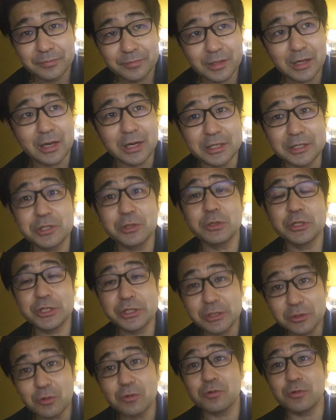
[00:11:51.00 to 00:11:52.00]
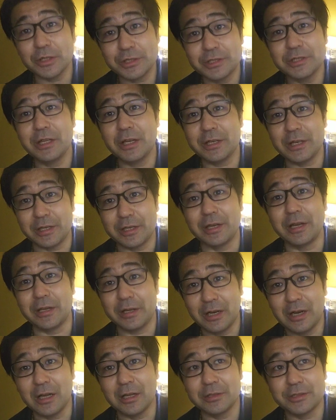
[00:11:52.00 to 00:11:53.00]
だから一応申告はしなきゃいけない
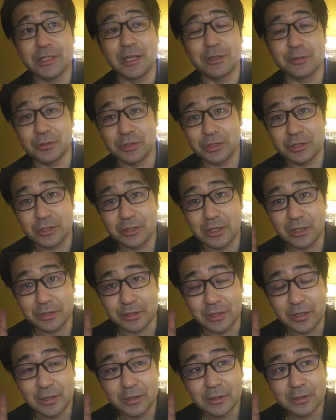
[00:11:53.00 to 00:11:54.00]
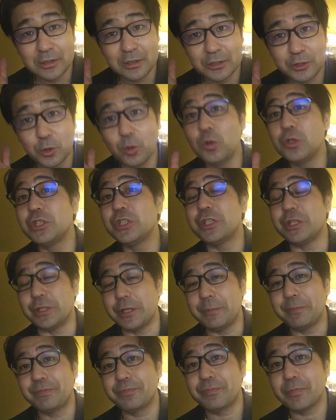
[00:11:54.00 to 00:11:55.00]
から、ちゃんとしっかり、正直
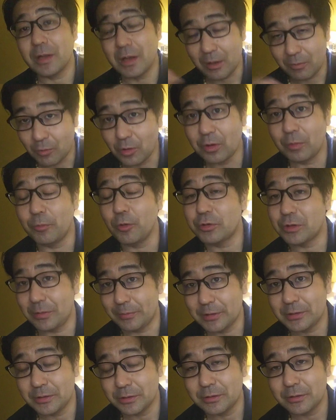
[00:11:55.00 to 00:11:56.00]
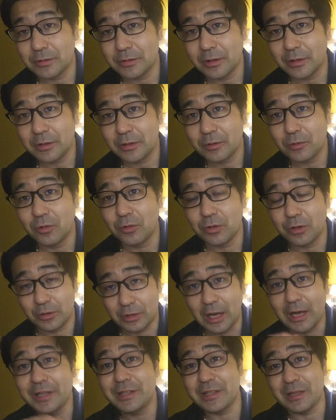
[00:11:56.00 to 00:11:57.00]
に、あ、これ持ってます。これ、
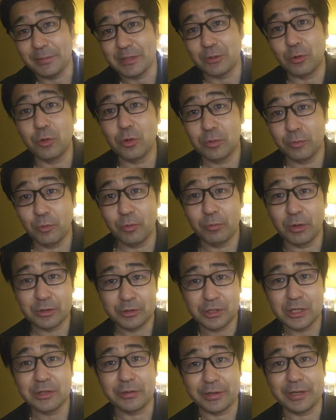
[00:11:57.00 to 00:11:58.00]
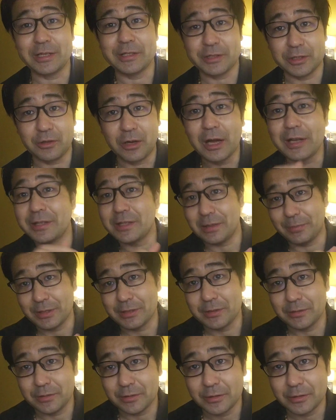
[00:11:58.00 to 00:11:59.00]
入ってます。ここ、まあ、つけてはいないですけど、入ってます。っ